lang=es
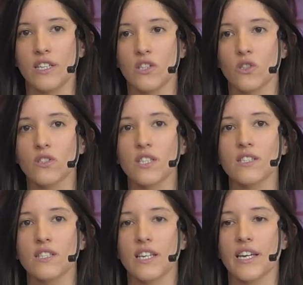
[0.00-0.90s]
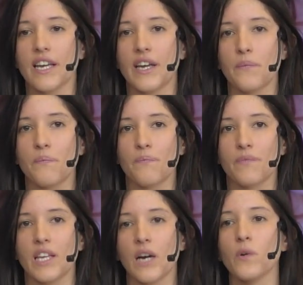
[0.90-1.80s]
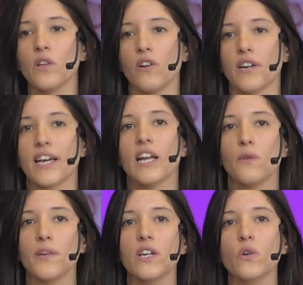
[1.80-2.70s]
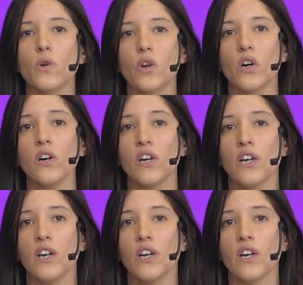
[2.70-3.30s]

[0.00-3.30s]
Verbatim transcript: Entonces, em, digamos, de lo que es el vínculo